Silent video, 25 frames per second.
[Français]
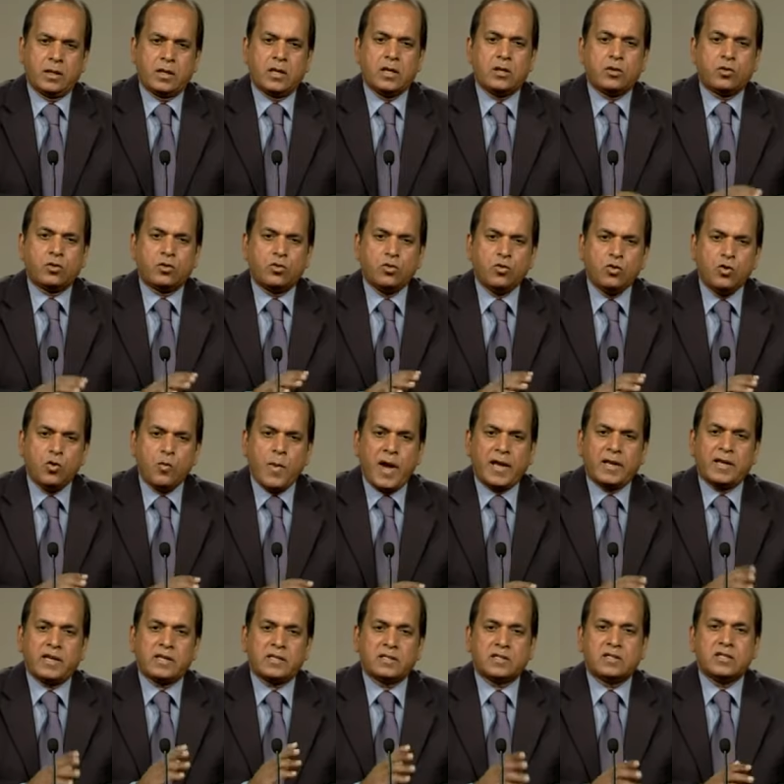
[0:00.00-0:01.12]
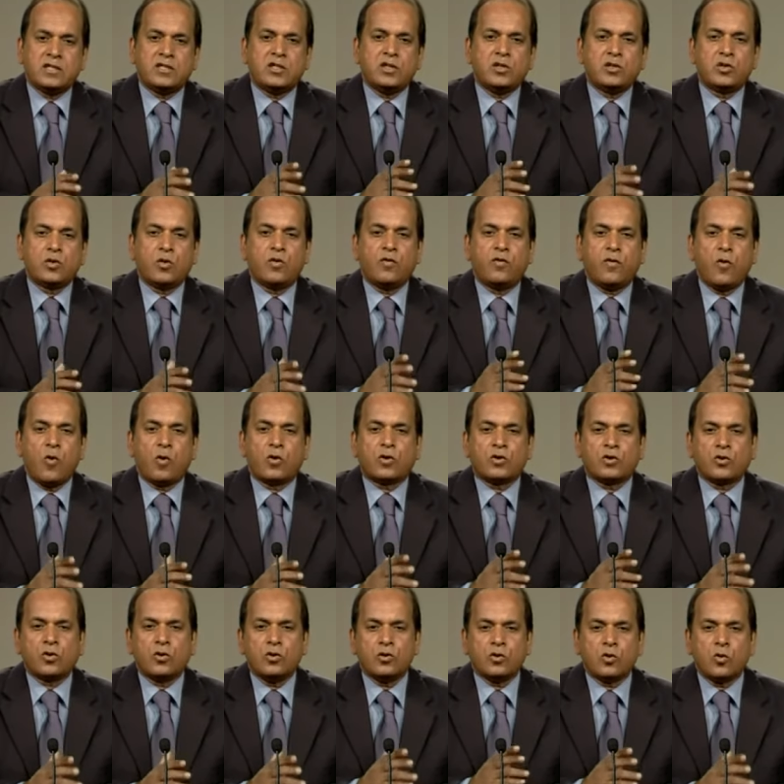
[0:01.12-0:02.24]
que toutes nos institutions
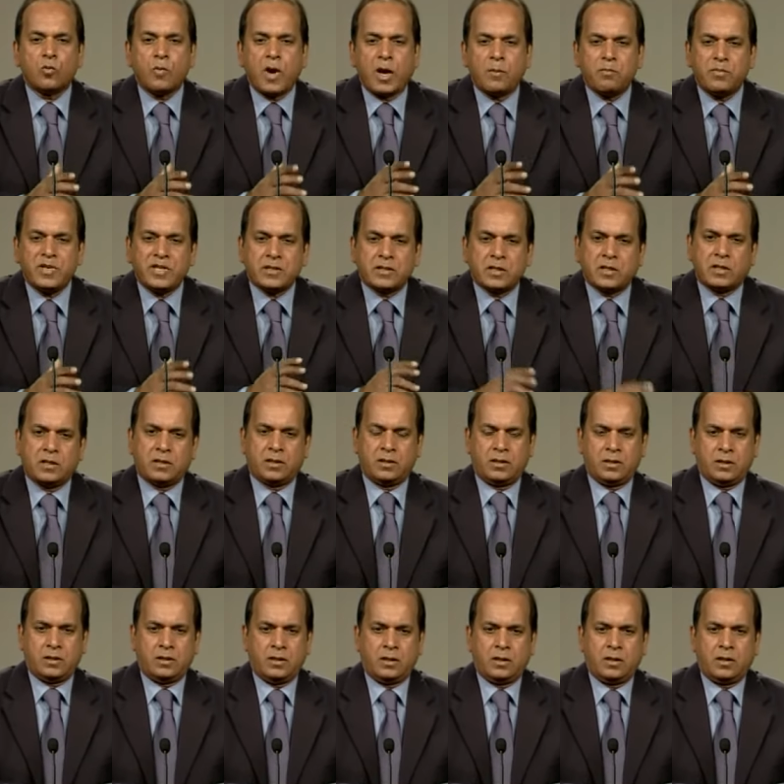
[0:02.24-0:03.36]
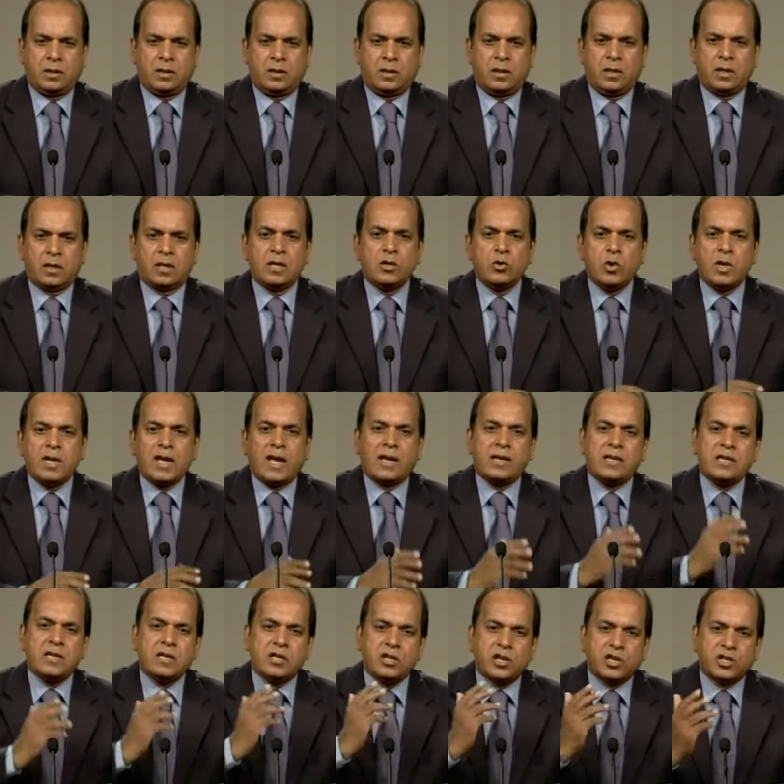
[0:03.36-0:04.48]
fonctionnent comme à qu'il y ait un
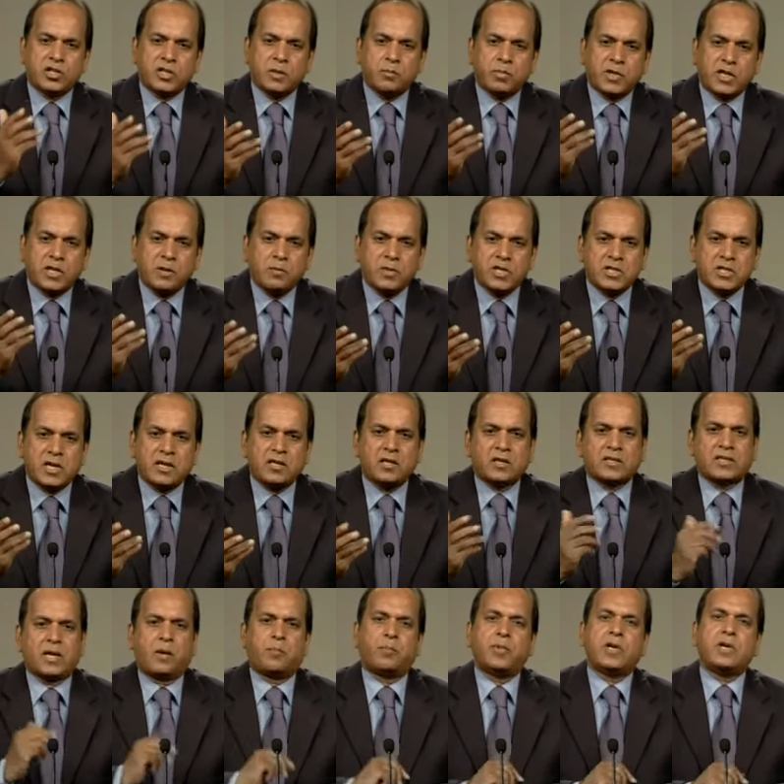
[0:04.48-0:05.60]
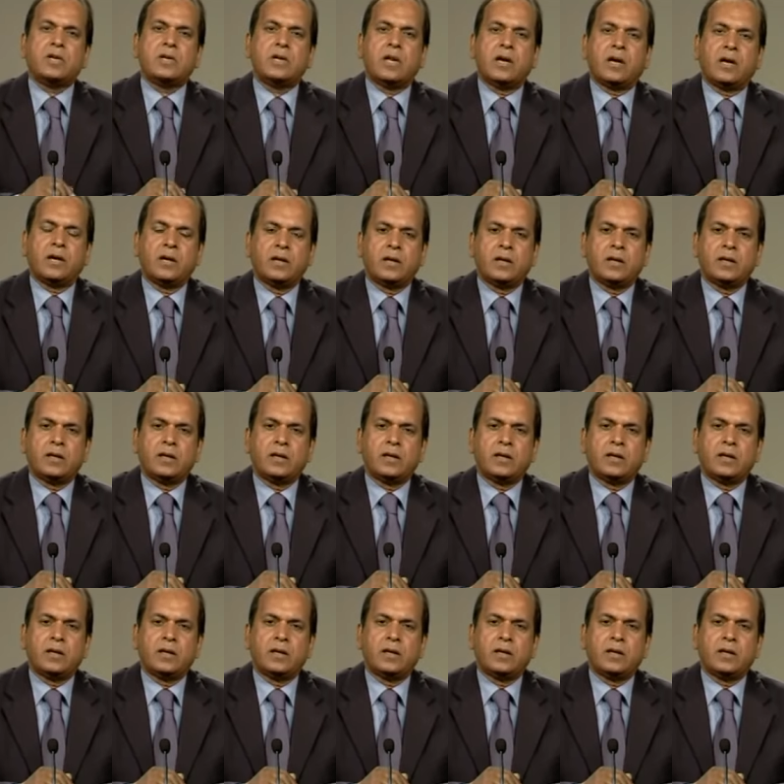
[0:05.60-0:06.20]
leadership qui Bizan dans ce pays-là,